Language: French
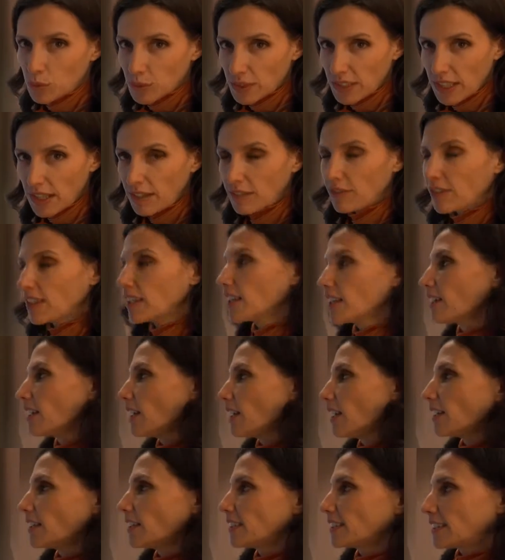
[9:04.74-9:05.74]
conservés.
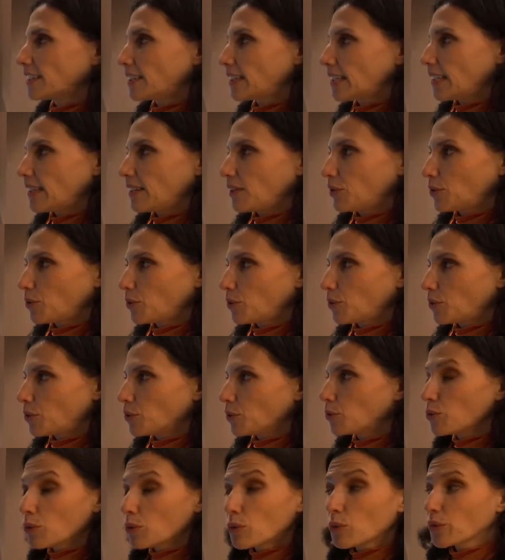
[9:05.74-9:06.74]
C'est
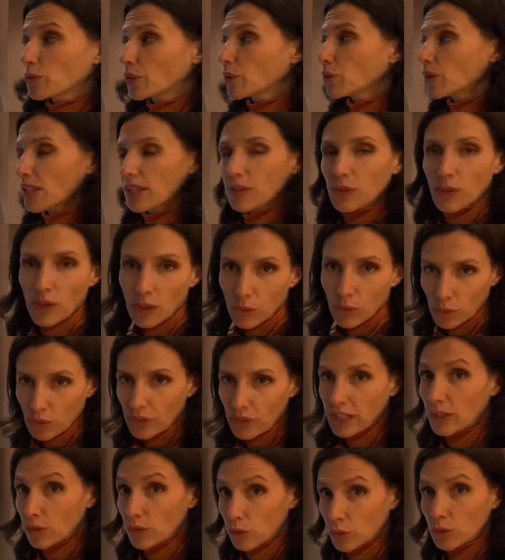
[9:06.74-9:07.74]
une volonté, on est les seuls
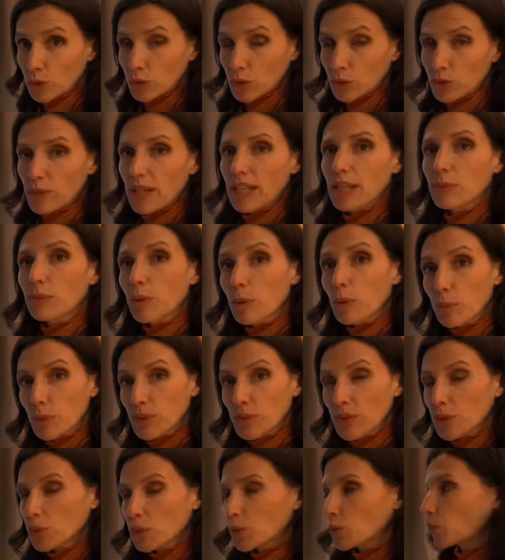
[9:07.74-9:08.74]
aussi aujourd'hui à les
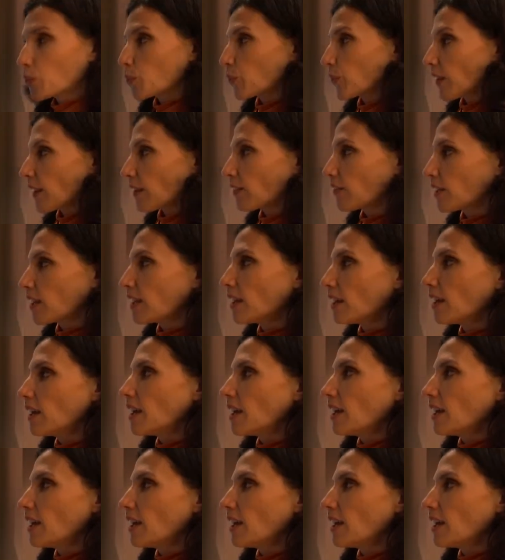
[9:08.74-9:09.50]
proposer non conservés,